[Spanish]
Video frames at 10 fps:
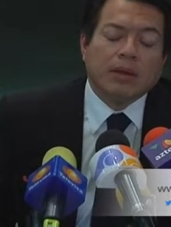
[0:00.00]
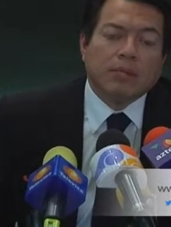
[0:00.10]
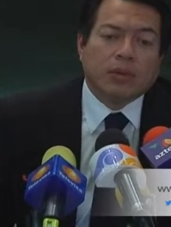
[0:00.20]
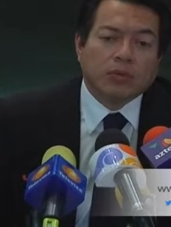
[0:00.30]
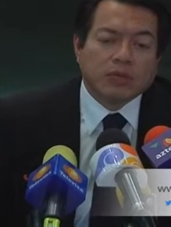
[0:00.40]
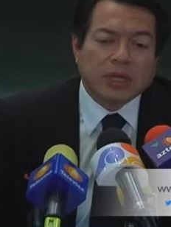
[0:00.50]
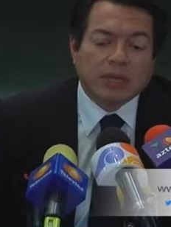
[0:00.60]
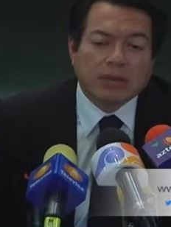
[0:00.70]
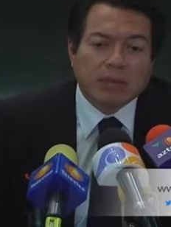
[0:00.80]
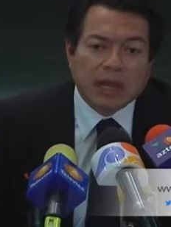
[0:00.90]

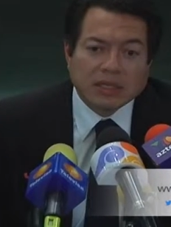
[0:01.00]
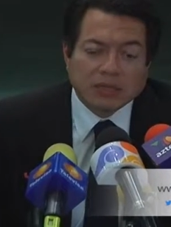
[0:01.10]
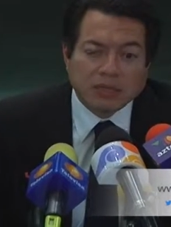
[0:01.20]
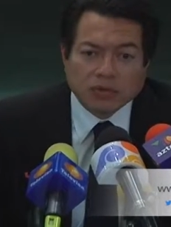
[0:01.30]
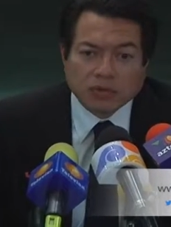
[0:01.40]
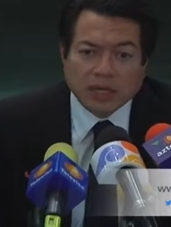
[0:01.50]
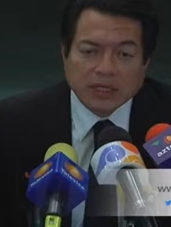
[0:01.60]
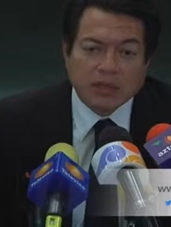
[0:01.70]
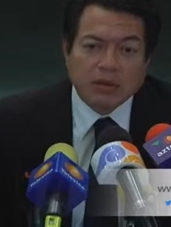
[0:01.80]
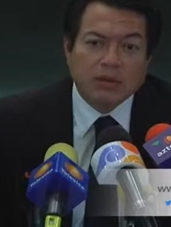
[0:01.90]
producir más
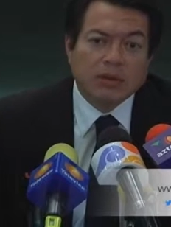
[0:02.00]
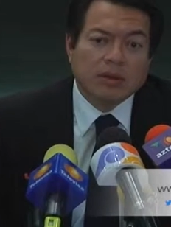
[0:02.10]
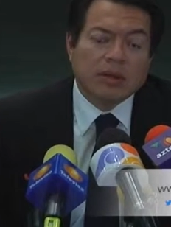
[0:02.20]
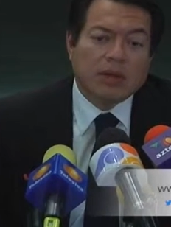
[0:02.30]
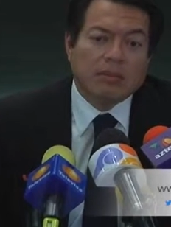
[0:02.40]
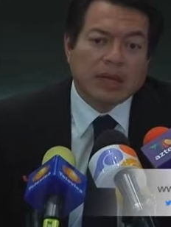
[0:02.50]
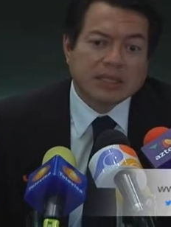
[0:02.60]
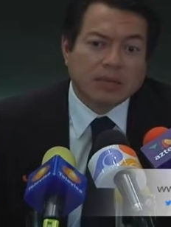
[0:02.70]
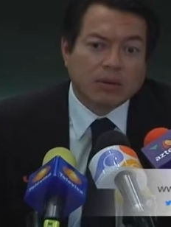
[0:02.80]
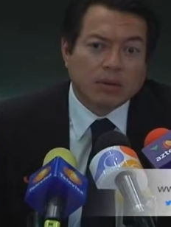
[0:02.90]
frustración, eh,
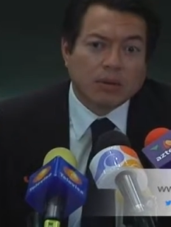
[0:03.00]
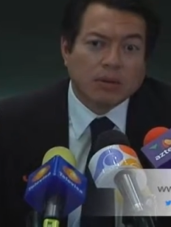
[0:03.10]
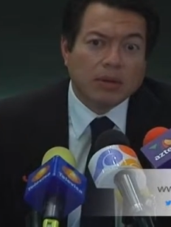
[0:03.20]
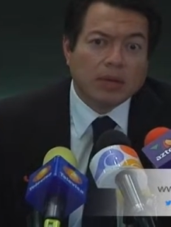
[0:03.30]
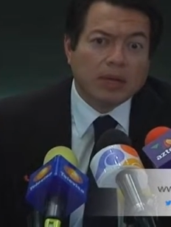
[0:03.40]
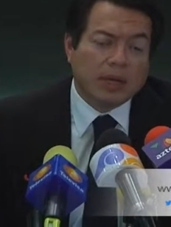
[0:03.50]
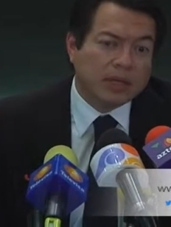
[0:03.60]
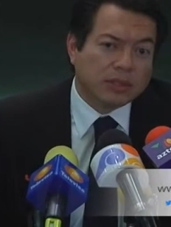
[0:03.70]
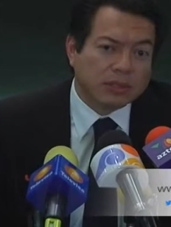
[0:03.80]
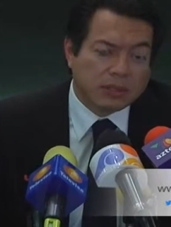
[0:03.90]
más enojo en
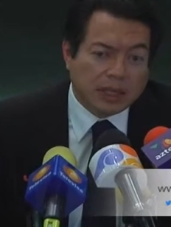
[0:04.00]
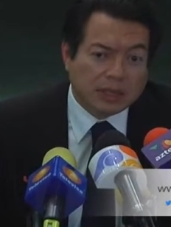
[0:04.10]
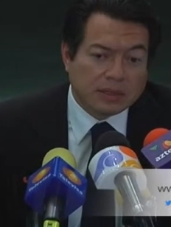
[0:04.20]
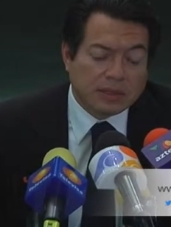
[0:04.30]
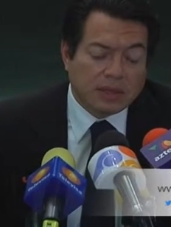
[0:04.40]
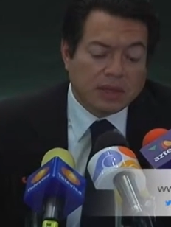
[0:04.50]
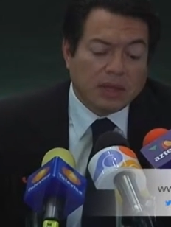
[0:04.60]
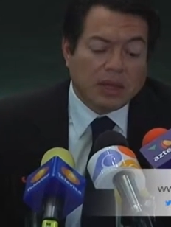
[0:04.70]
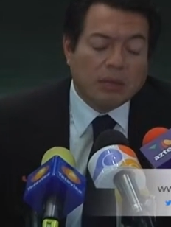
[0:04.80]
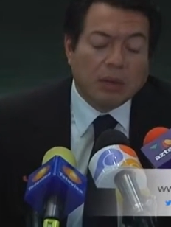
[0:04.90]
estos días.
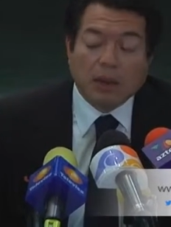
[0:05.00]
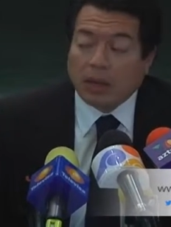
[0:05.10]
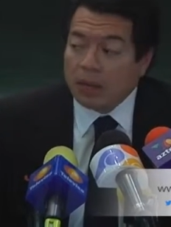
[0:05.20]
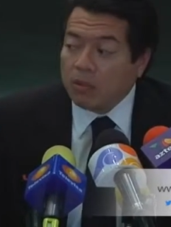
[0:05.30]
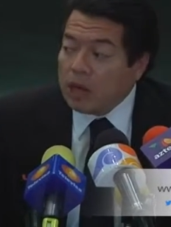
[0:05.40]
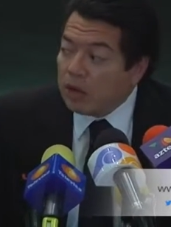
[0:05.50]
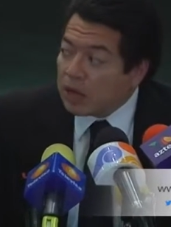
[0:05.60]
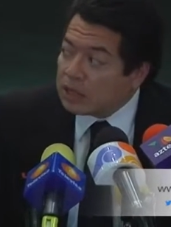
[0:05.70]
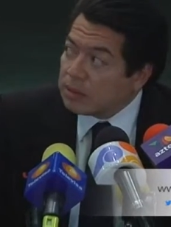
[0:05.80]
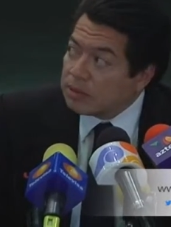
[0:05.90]
Eh, qué bueno
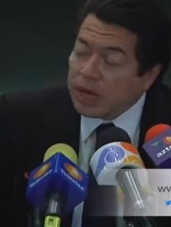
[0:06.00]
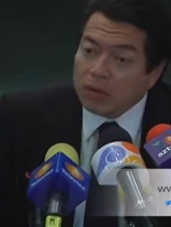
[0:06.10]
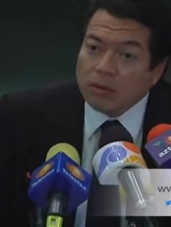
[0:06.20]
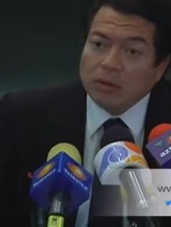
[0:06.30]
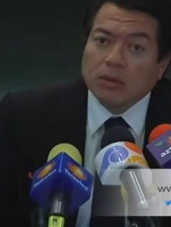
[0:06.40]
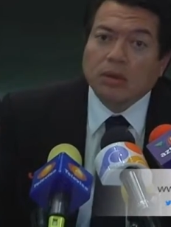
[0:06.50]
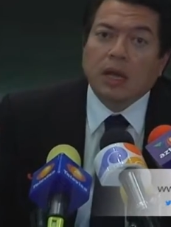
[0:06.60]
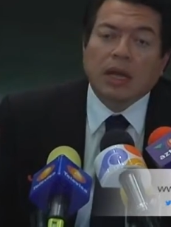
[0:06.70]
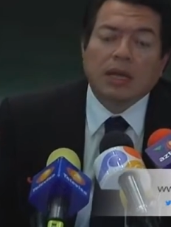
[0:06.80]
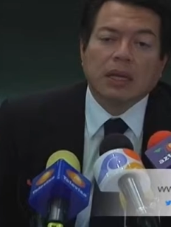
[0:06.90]
que aceptaron
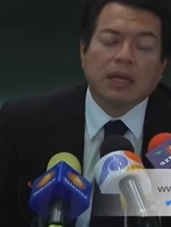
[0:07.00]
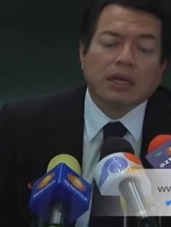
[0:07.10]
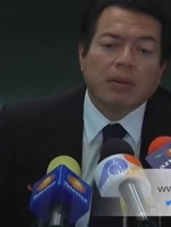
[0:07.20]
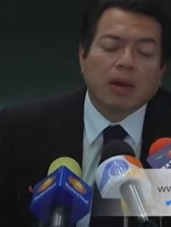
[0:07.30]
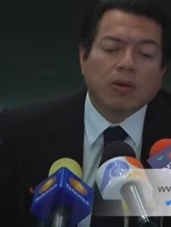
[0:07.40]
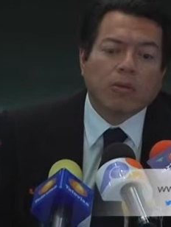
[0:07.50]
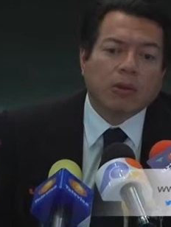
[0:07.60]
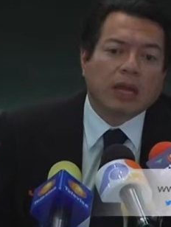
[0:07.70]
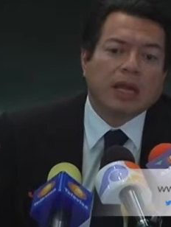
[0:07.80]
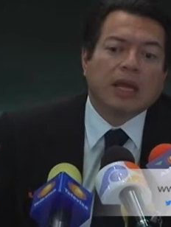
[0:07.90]
la agenda de trabajo,
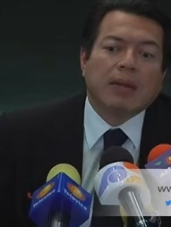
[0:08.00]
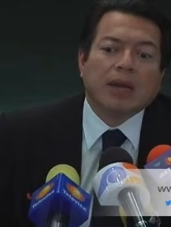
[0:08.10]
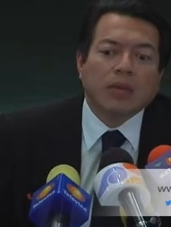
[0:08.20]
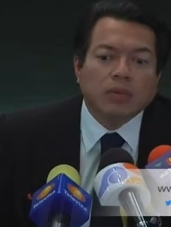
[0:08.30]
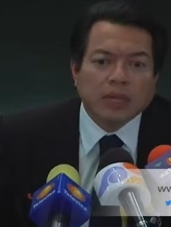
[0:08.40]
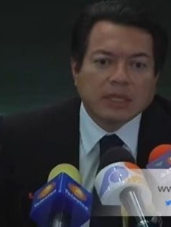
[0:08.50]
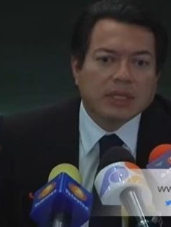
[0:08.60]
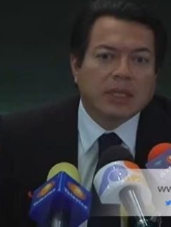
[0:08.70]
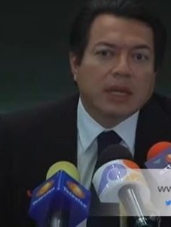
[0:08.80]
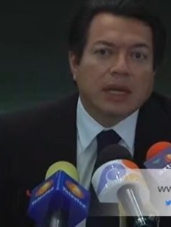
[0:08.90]
porque ayer había dudas
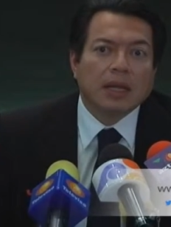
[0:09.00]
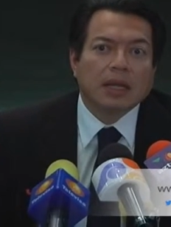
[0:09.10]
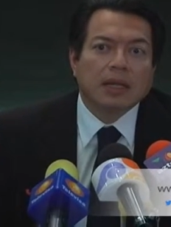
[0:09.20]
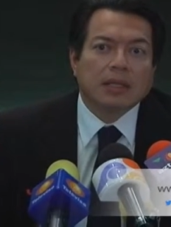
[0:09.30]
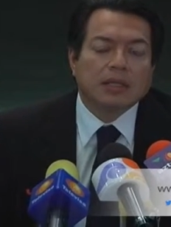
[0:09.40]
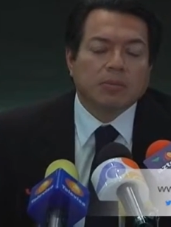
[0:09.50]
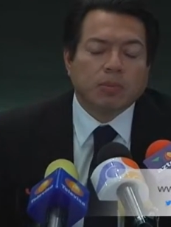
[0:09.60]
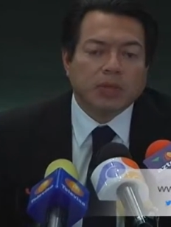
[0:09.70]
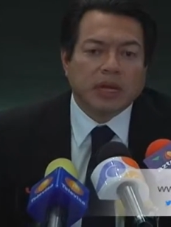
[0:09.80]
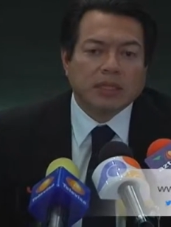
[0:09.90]
siquiera que se
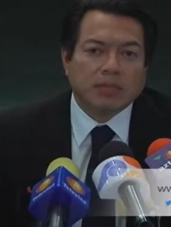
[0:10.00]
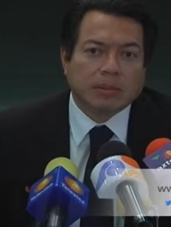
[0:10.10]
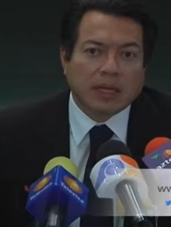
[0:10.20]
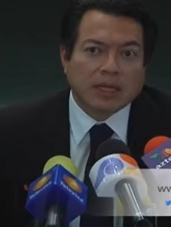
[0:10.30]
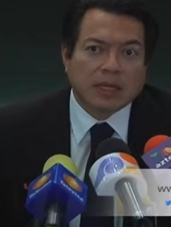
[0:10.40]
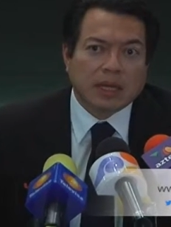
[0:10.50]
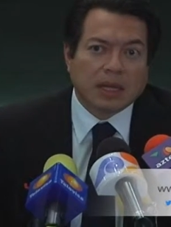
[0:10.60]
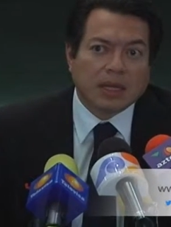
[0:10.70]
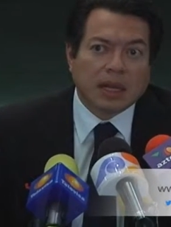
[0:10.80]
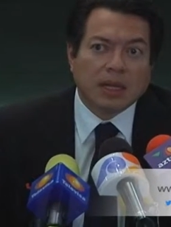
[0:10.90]
pudiera aceptar esta
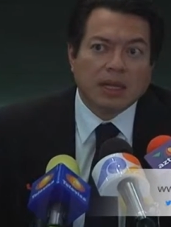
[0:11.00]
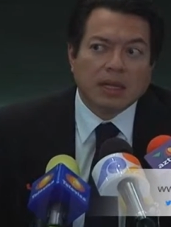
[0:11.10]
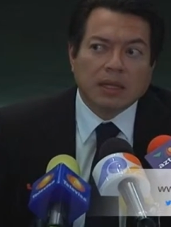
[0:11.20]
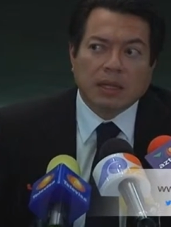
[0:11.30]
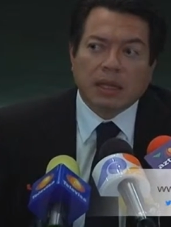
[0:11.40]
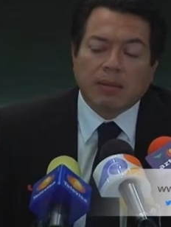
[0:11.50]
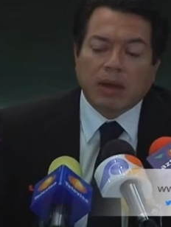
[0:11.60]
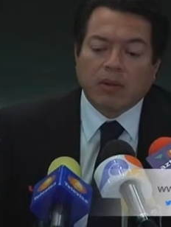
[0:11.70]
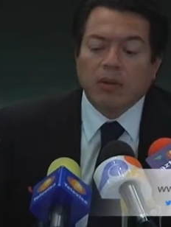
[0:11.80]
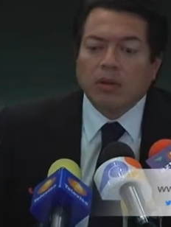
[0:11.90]
agenda de
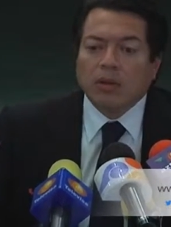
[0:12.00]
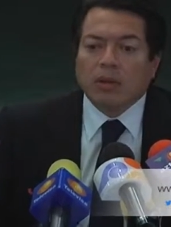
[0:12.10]
trabajo